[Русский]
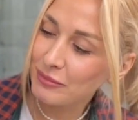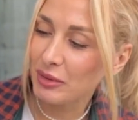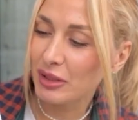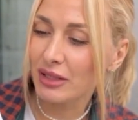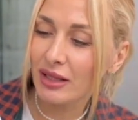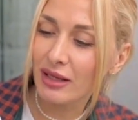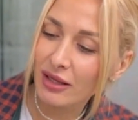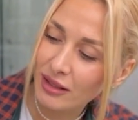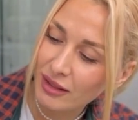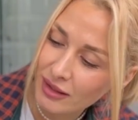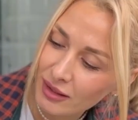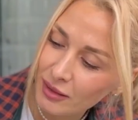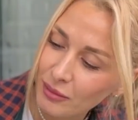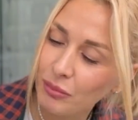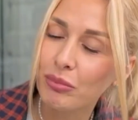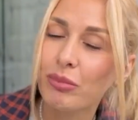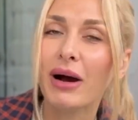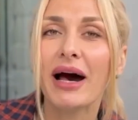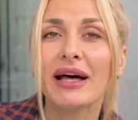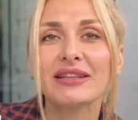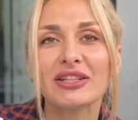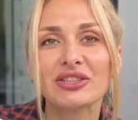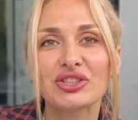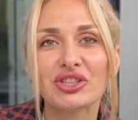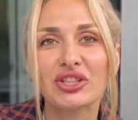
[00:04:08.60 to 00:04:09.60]
милая
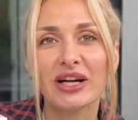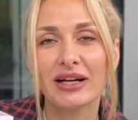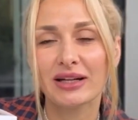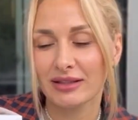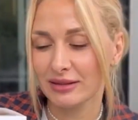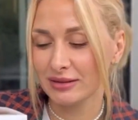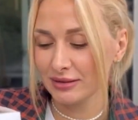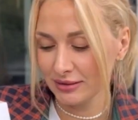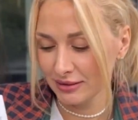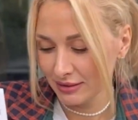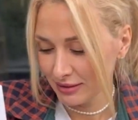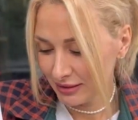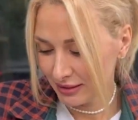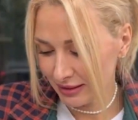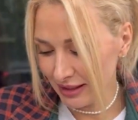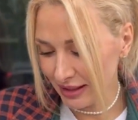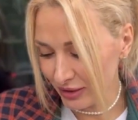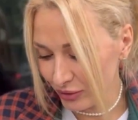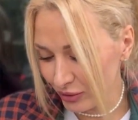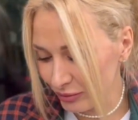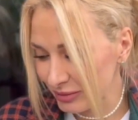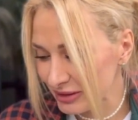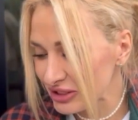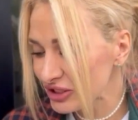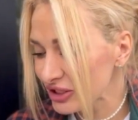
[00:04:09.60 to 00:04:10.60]
баночка,
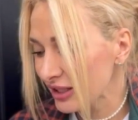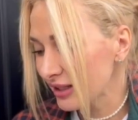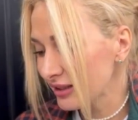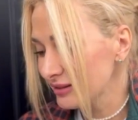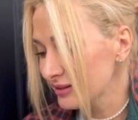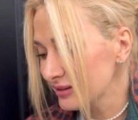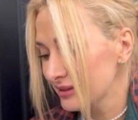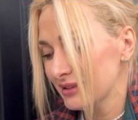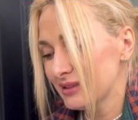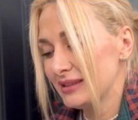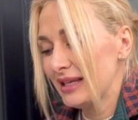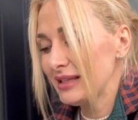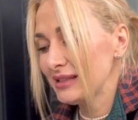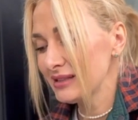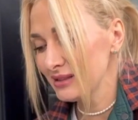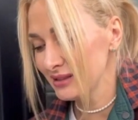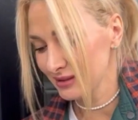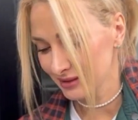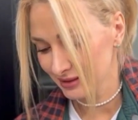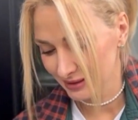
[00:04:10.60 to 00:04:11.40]
коробочка. Здесь